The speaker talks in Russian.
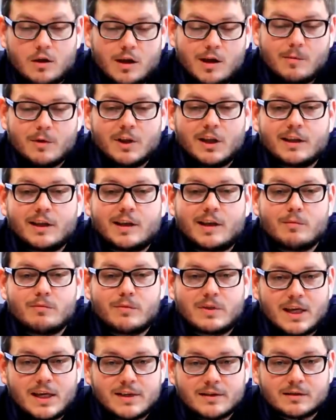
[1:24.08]
Именно таким
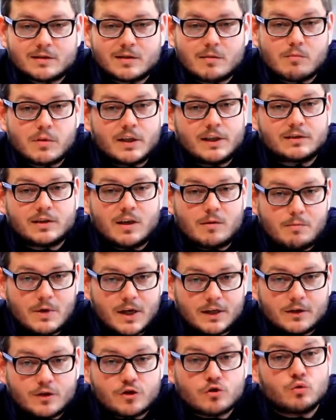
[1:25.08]
тезисом Борис
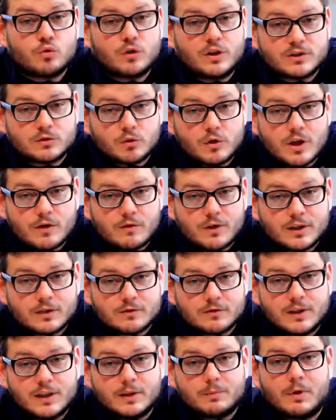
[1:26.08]
Альбертович урезонивает
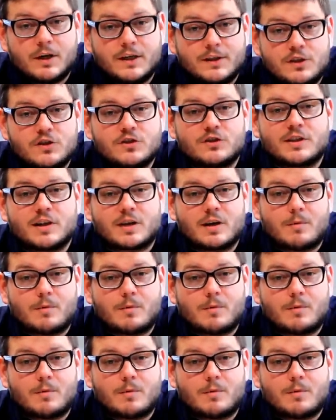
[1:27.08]
своих политических